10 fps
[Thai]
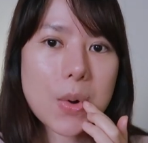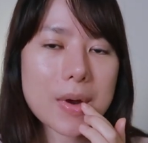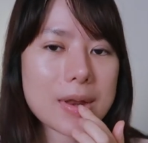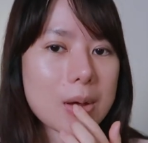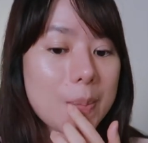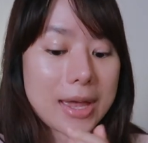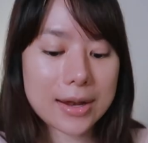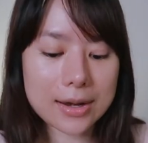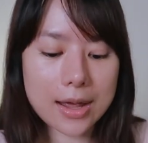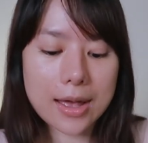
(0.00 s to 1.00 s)
โปะนี้เข้าไป
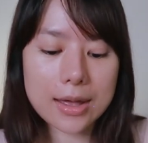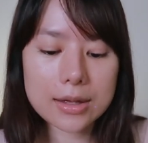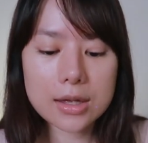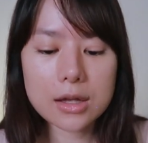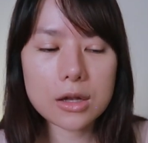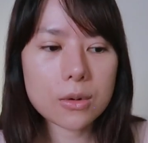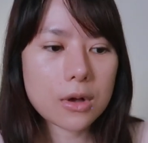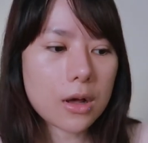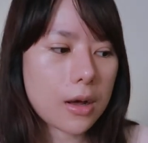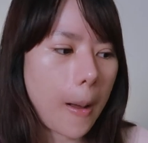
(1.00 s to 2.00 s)
หนาๆแล้ว
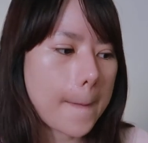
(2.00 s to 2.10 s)
ก็